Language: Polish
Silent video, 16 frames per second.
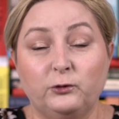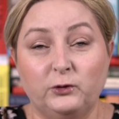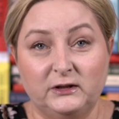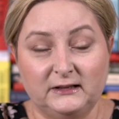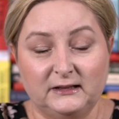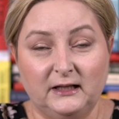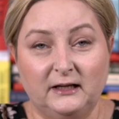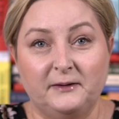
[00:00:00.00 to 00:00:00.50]

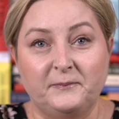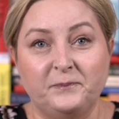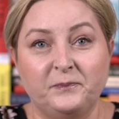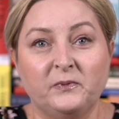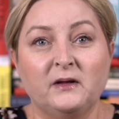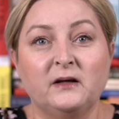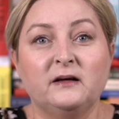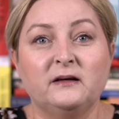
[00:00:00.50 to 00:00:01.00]
USA.
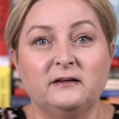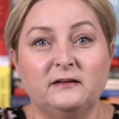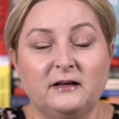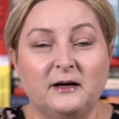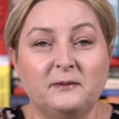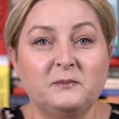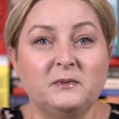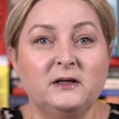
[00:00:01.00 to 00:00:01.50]

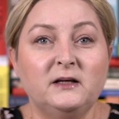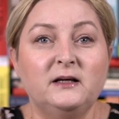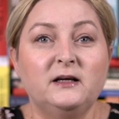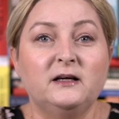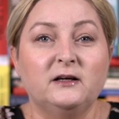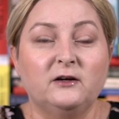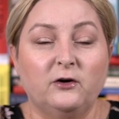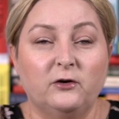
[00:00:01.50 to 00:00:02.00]
Tam
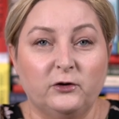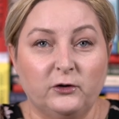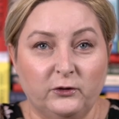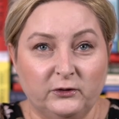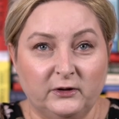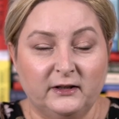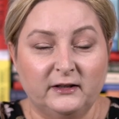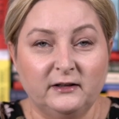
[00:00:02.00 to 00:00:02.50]

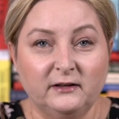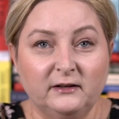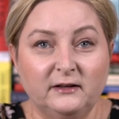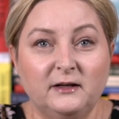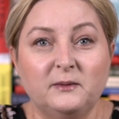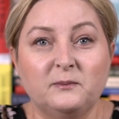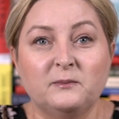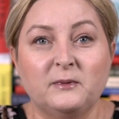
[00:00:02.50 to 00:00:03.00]
koroner
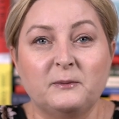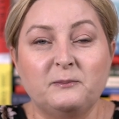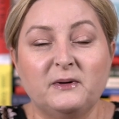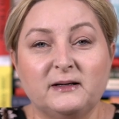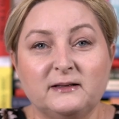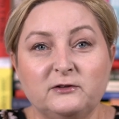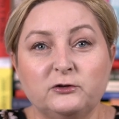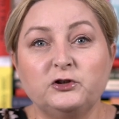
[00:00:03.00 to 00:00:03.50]
ma
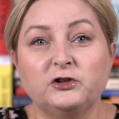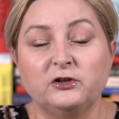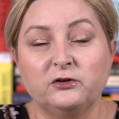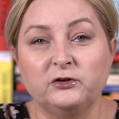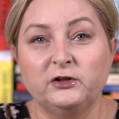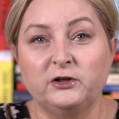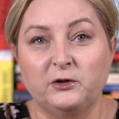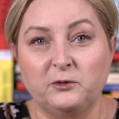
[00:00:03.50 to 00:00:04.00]
bardzo
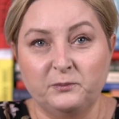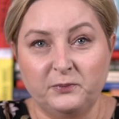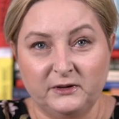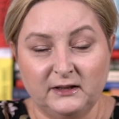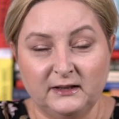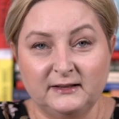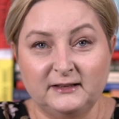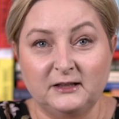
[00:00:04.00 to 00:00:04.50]
szerokie
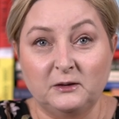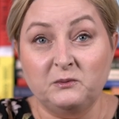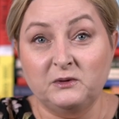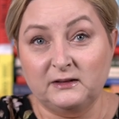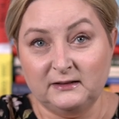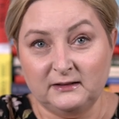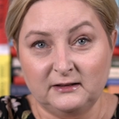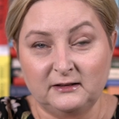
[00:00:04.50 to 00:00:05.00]
kompetencje,
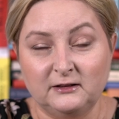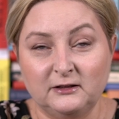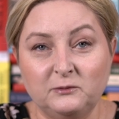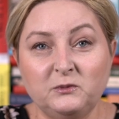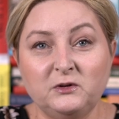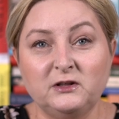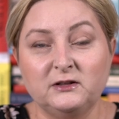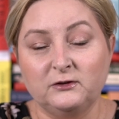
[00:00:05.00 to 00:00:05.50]
między
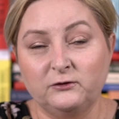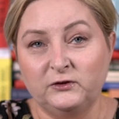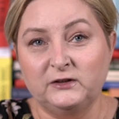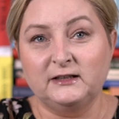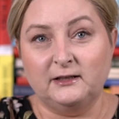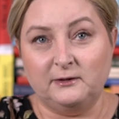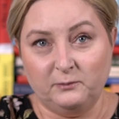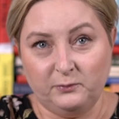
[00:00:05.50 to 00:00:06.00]
innymi jest
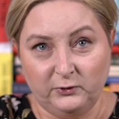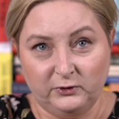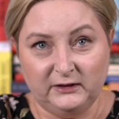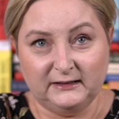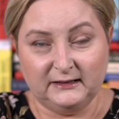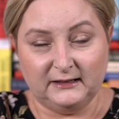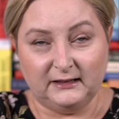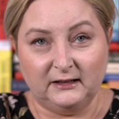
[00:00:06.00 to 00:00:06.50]
oficerem
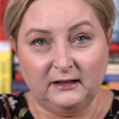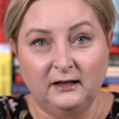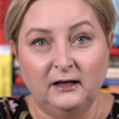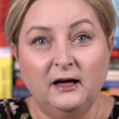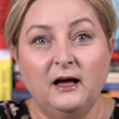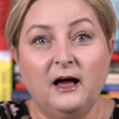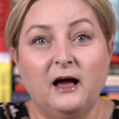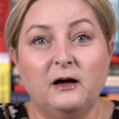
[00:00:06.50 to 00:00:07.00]
policji.
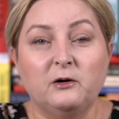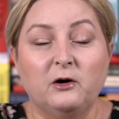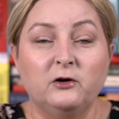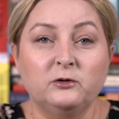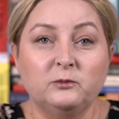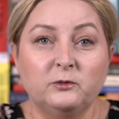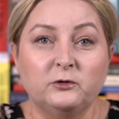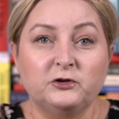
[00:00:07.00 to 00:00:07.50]

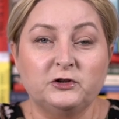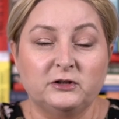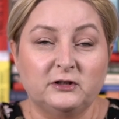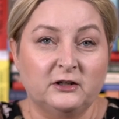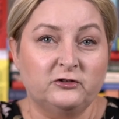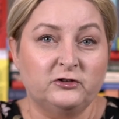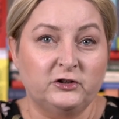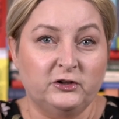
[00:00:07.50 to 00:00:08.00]
On może
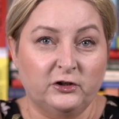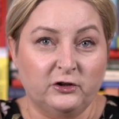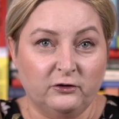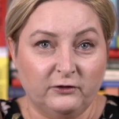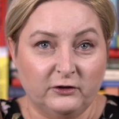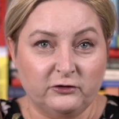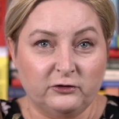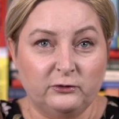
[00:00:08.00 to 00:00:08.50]
także
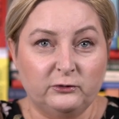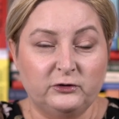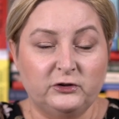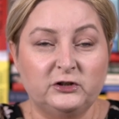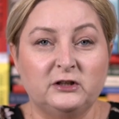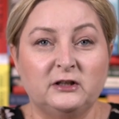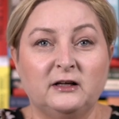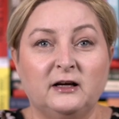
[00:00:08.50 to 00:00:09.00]
kierować
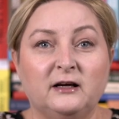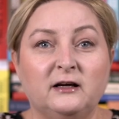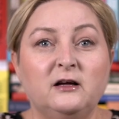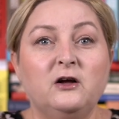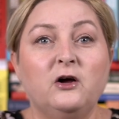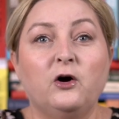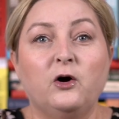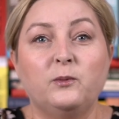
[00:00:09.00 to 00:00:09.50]
ludzi na
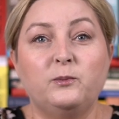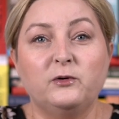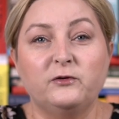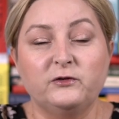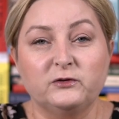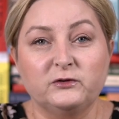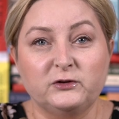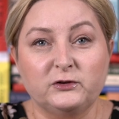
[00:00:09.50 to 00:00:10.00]

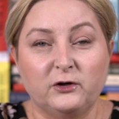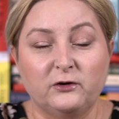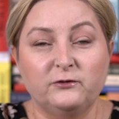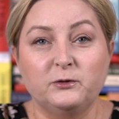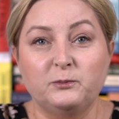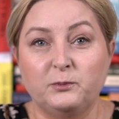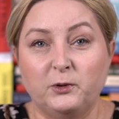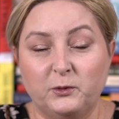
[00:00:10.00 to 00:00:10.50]

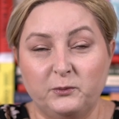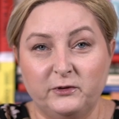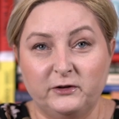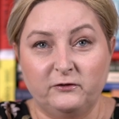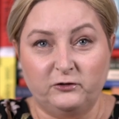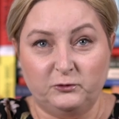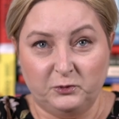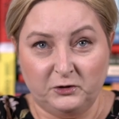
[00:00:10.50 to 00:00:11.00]
obowiązkowy
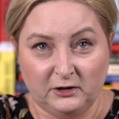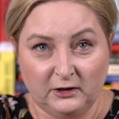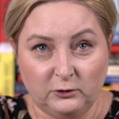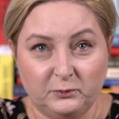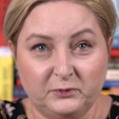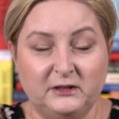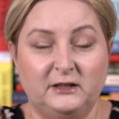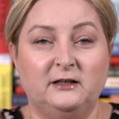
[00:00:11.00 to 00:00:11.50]
pobyt w
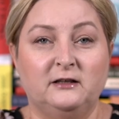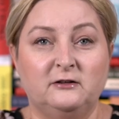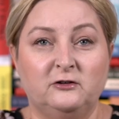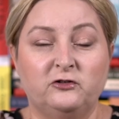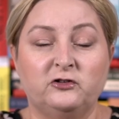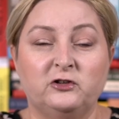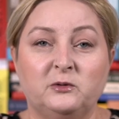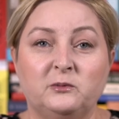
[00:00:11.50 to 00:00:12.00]
szpitalu
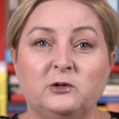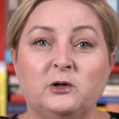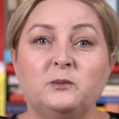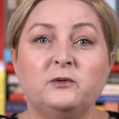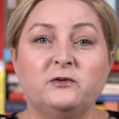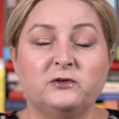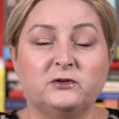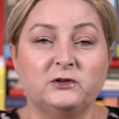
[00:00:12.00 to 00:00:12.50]
psychiatrycznym, na
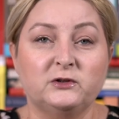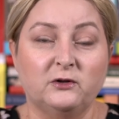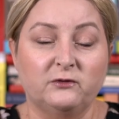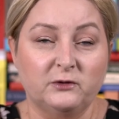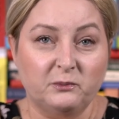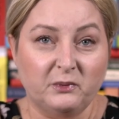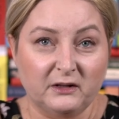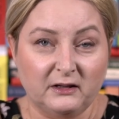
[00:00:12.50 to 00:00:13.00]

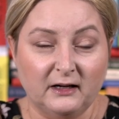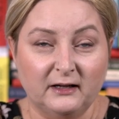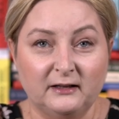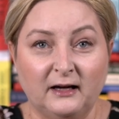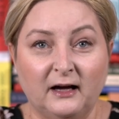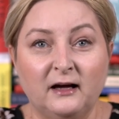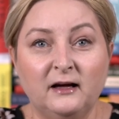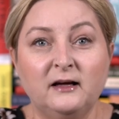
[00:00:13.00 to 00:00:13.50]
obowiązkowe
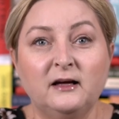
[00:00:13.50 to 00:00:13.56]
badania.